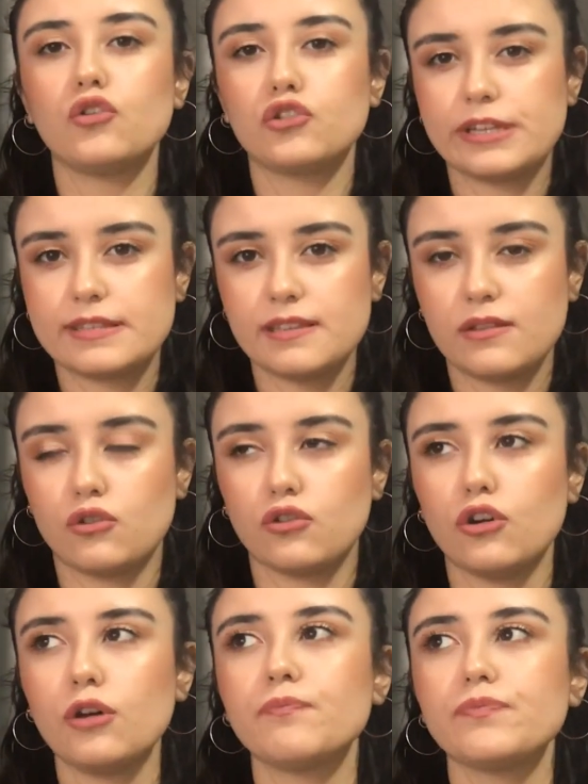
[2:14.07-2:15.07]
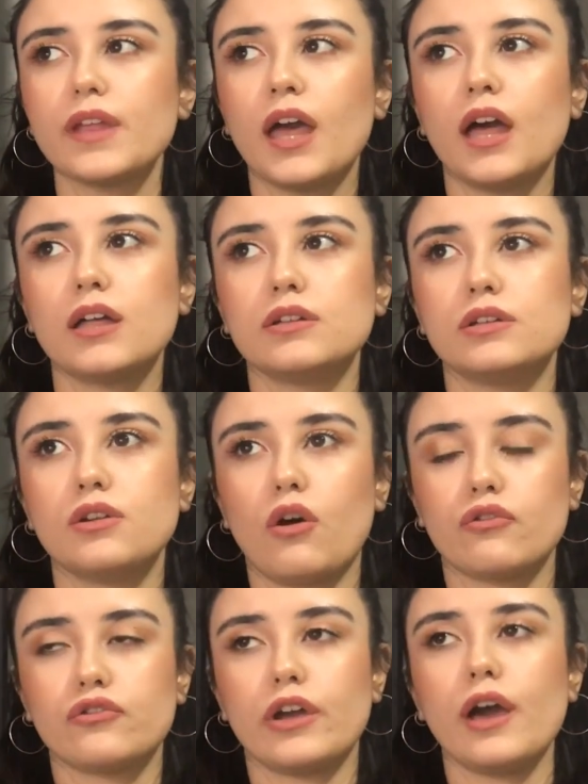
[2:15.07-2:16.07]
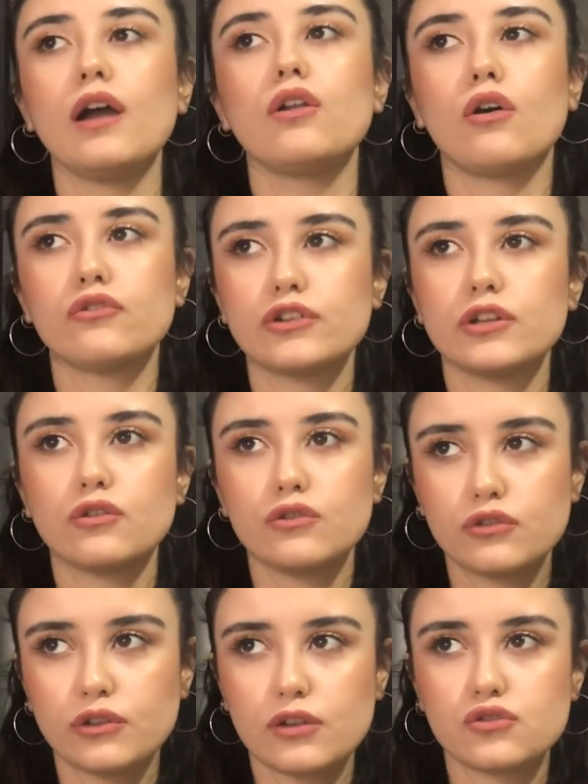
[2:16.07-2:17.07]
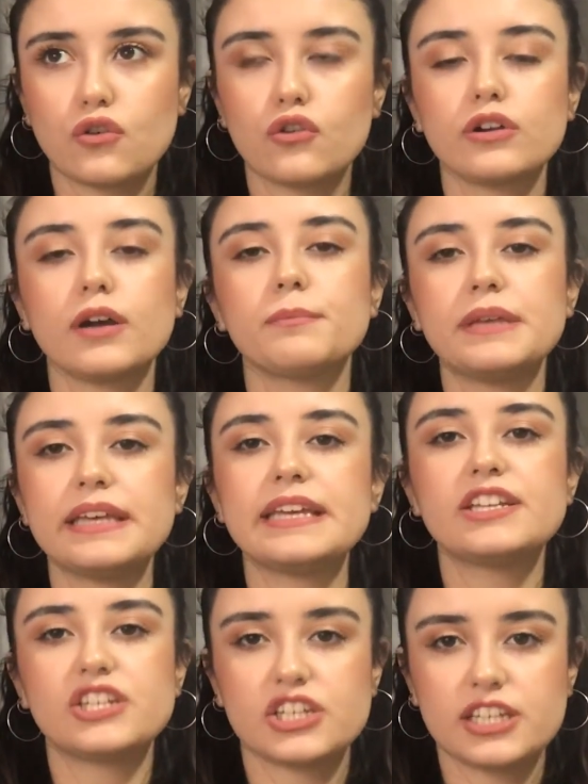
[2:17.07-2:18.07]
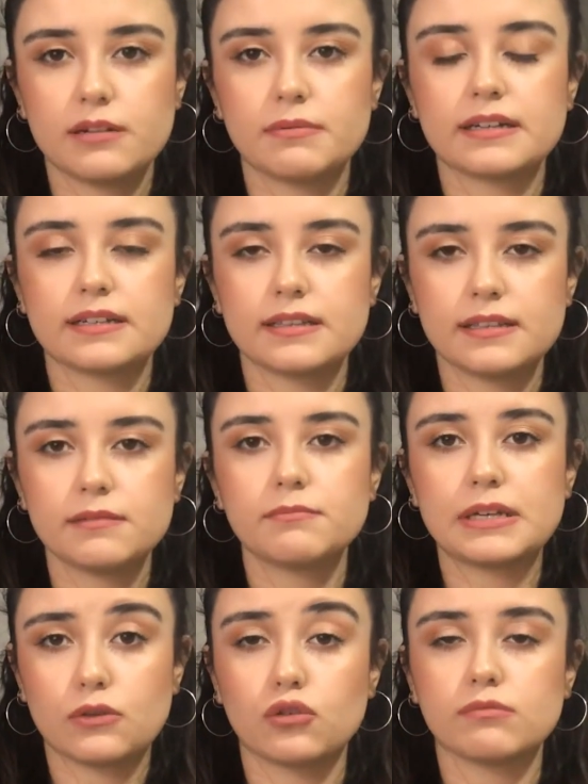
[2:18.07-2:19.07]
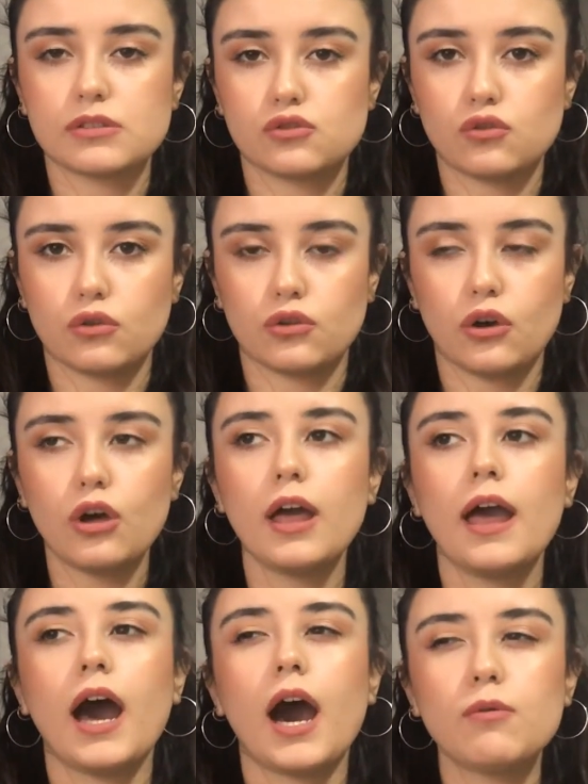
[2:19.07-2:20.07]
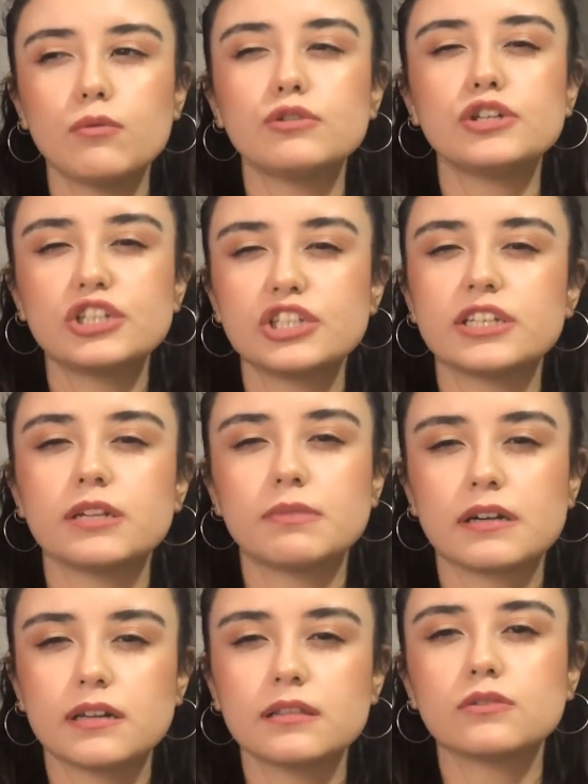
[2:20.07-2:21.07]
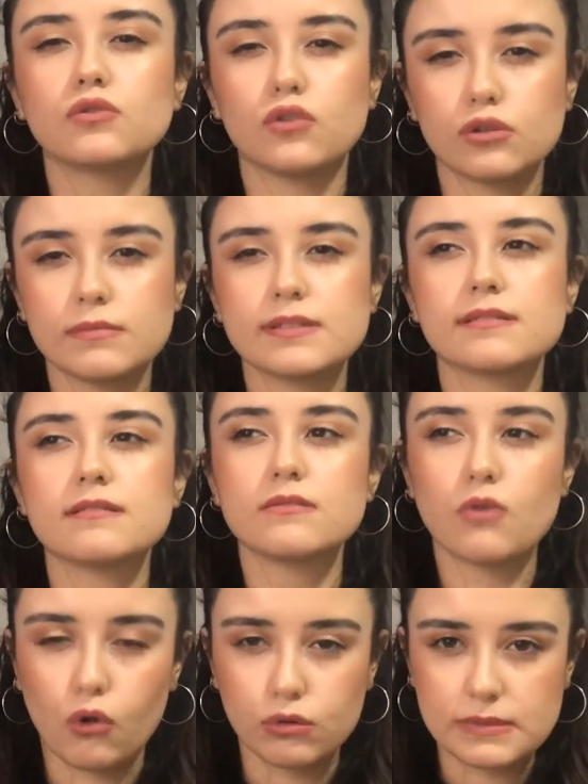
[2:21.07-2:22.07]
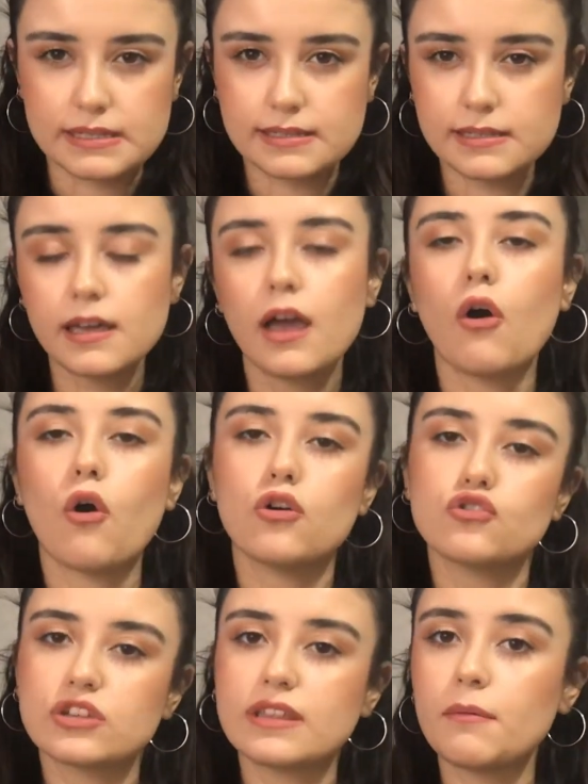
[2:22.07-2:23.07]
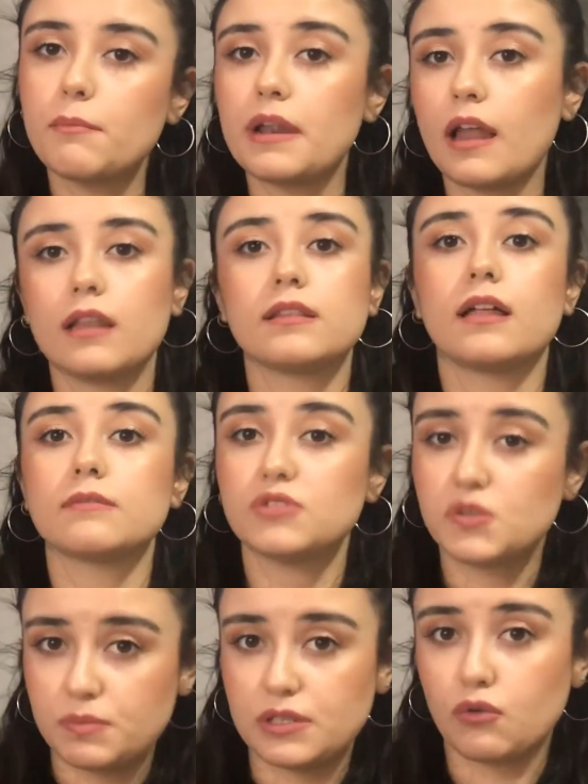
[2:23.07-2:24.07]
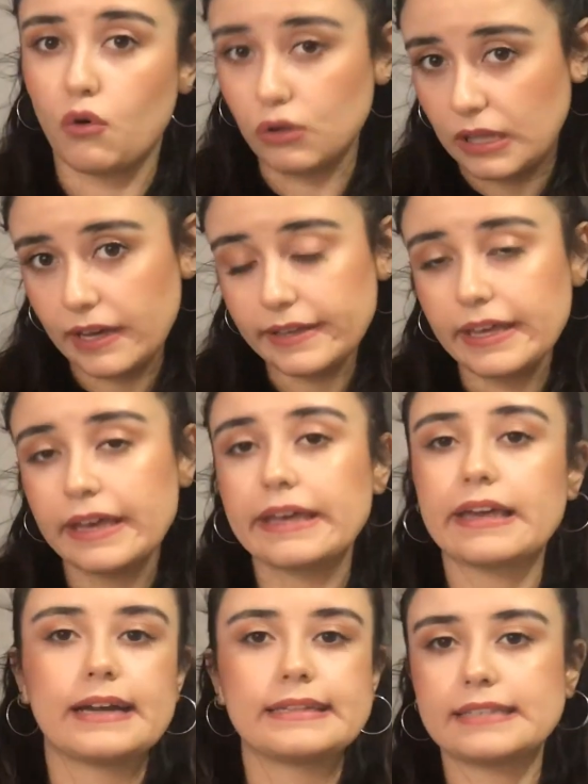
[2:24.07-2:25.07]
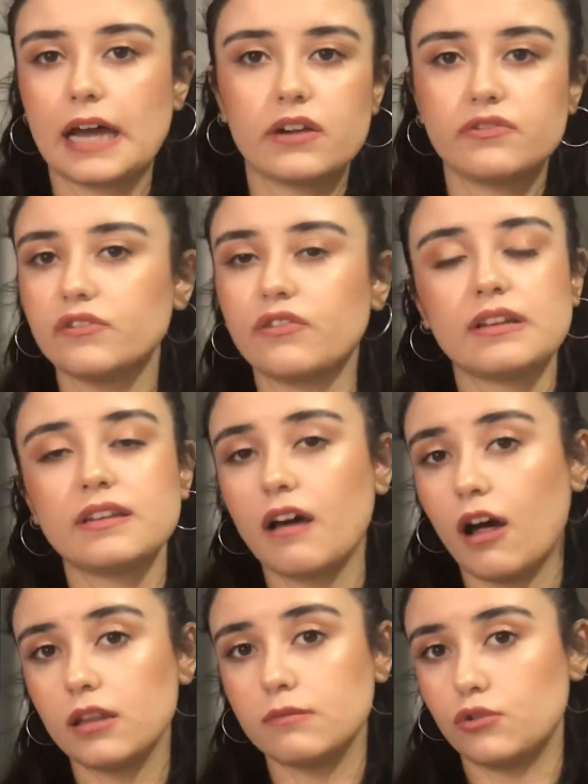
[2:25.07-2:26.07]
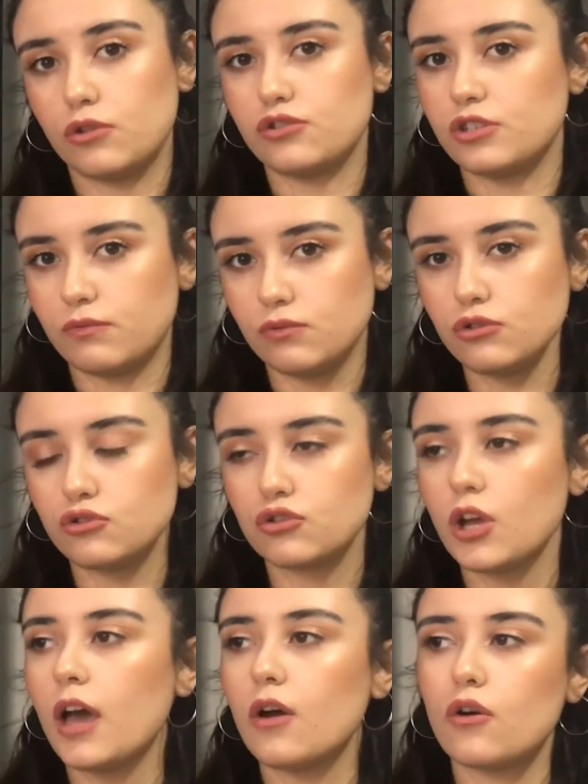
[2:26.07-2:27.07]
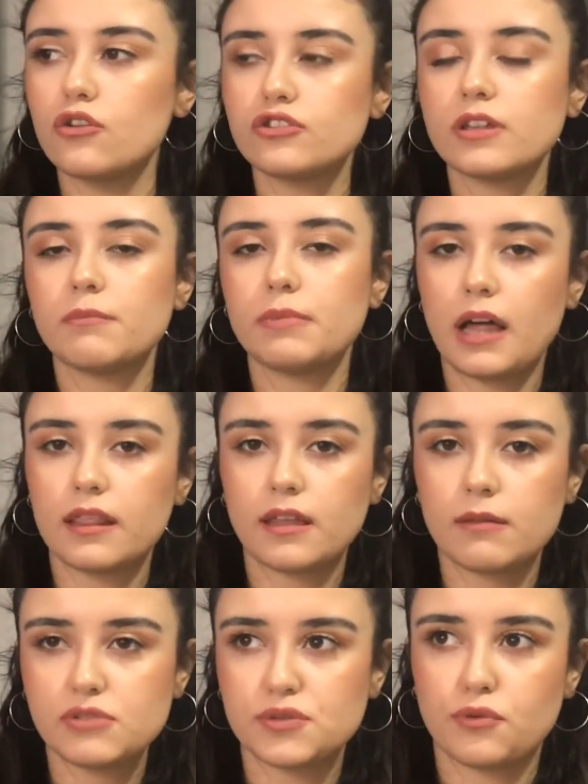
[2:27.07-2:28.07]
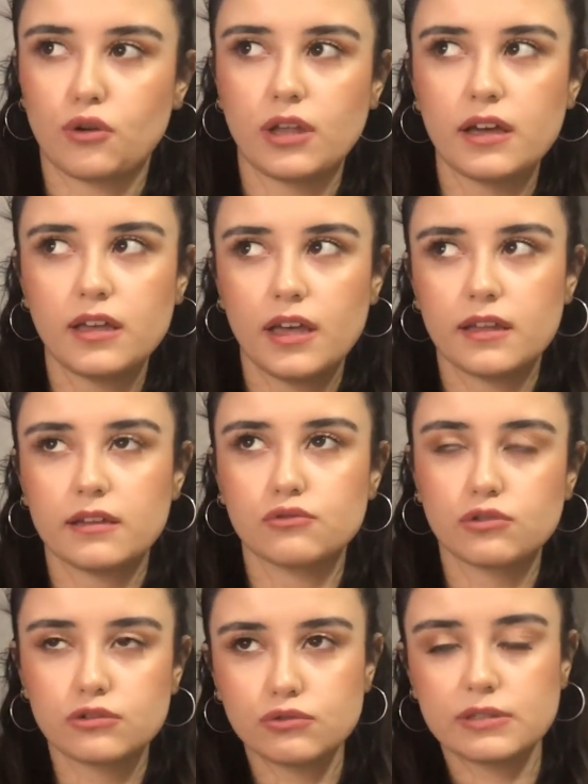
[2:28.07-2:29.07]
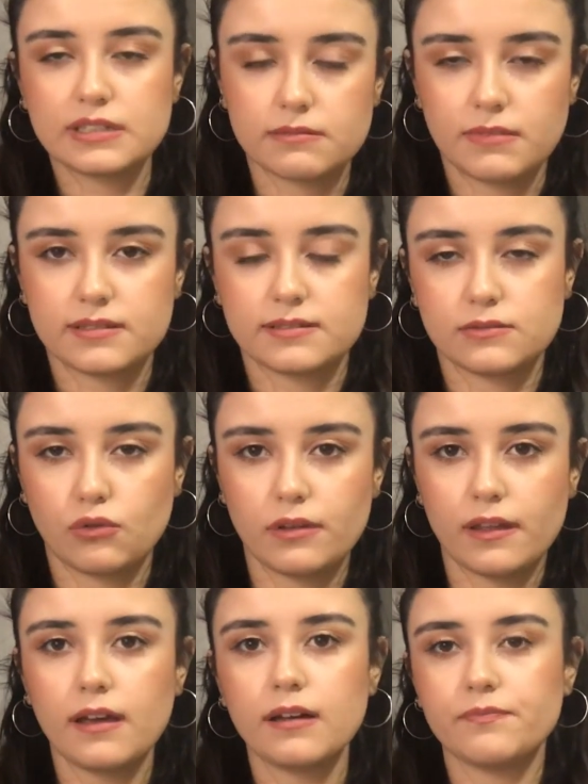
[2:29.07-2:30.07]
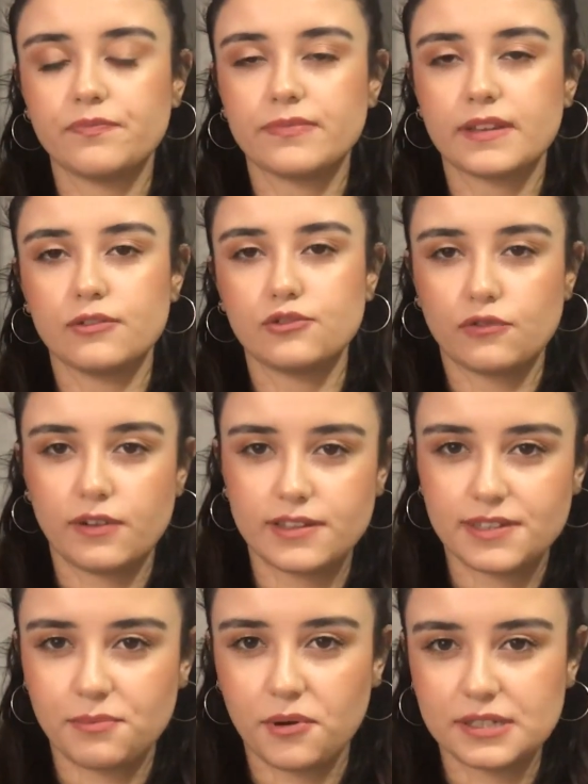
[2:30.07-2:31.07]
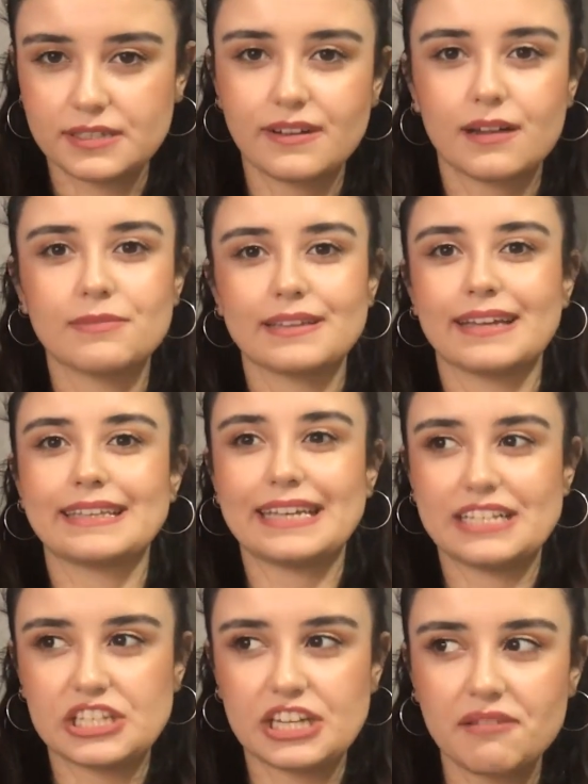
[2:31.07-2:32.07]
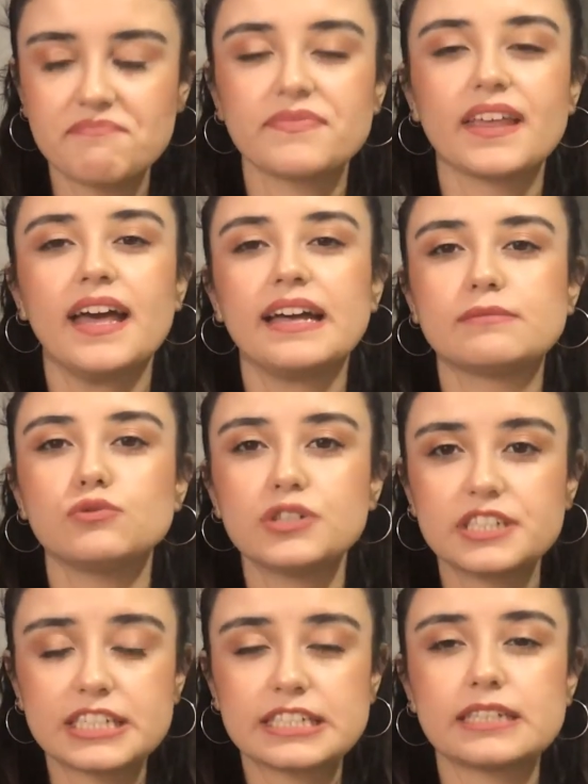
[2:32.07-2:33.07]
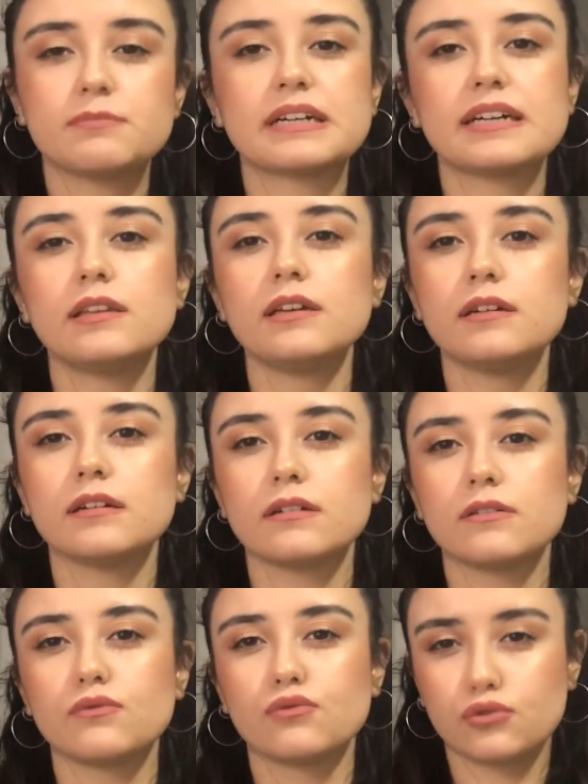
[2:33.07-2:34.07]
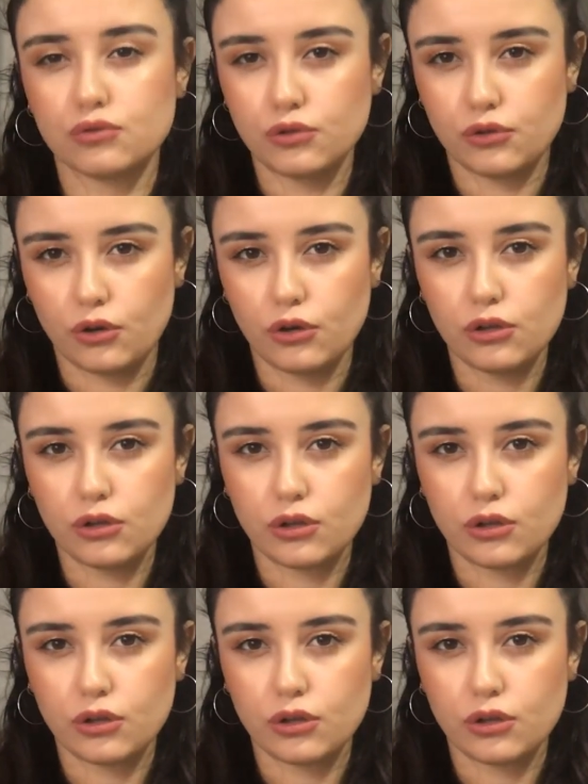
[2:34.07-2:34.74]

Ülkesine dönüyor. E, Londra'ya. Londra'ya döndükten sonra bir İçişleri Bakanı'nın bir koruması oluyor. Ama bu İçişleri Bakanı'nın korumasının olması önceden planlanmış bir olay. Yani terfi falan almıyor çavuş. Önceden planlanmış bir olay. Yani şu an çok girdim aslında olaya. Çok fazla spoiler vermeden geçeceğim. Bu İçişleri Bakanı vuruluyor.